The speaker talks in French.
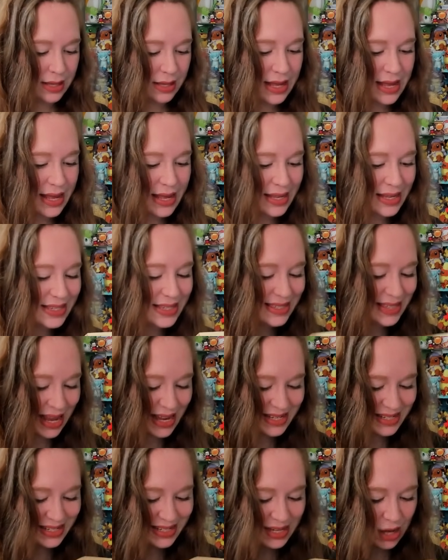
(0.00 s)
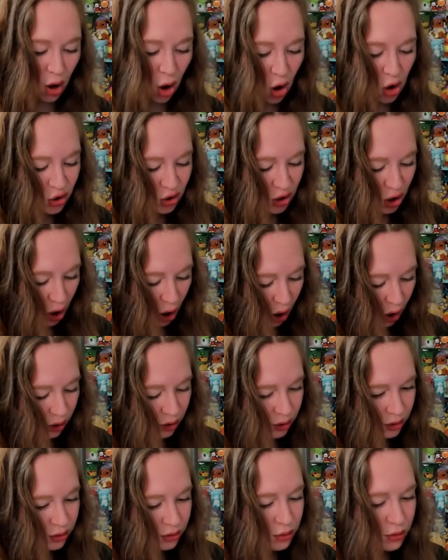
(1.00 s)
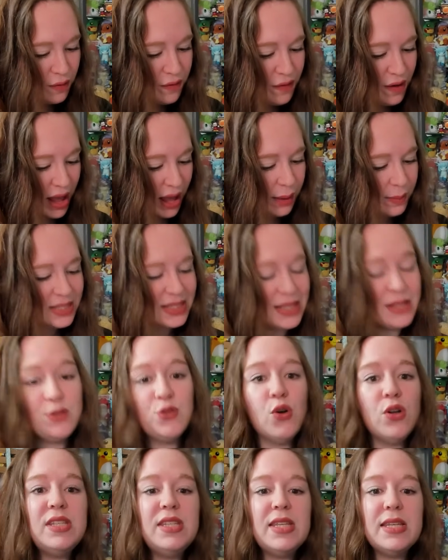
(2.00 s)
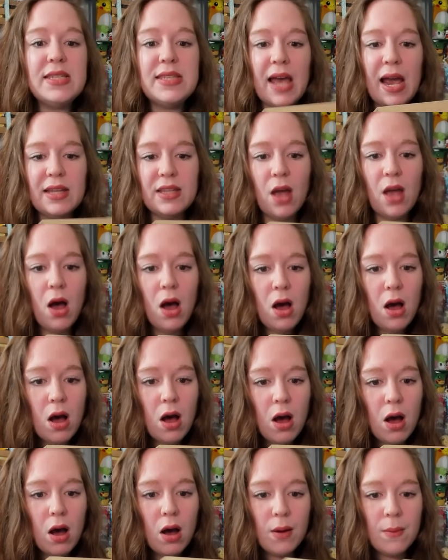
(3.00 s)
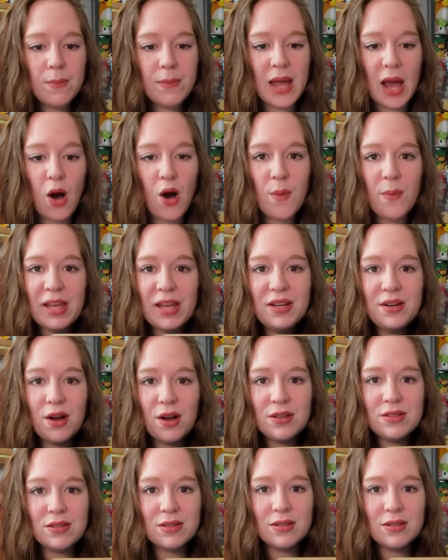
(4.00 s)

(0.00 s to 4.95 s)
Et il s'agit encore de verres, mais c'est d'autres designs. Oh, mais oh my god.